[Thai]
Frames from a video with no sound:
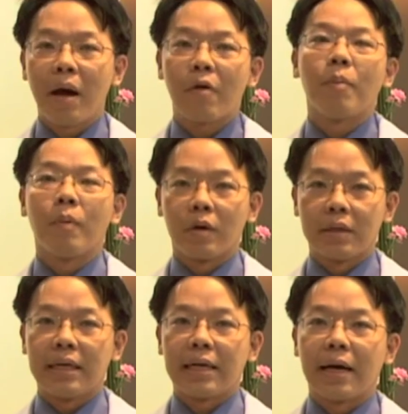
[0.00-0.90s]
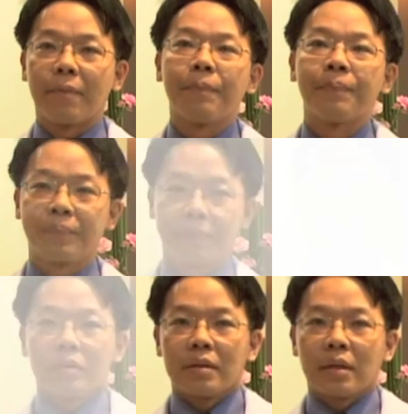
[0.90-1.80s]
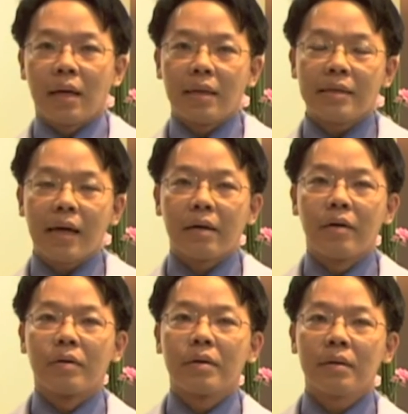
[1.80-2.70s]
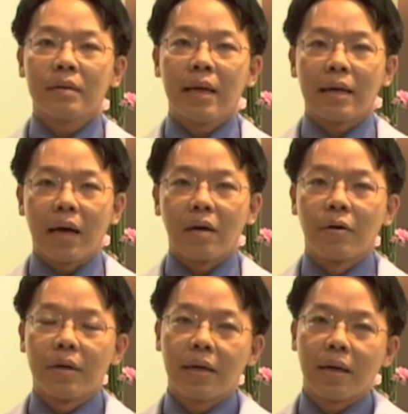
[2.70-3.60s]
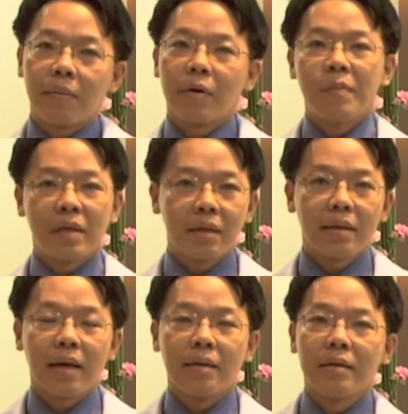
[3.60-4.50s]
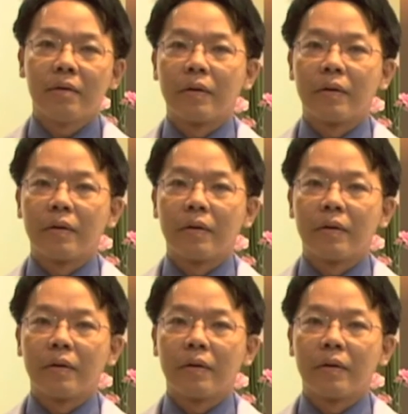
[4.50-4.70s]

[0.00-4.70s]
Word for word: มากกว่าปกติครับการรักษาของเด็กหลังคดนะครับก็มีตั้งแต่เรื่องข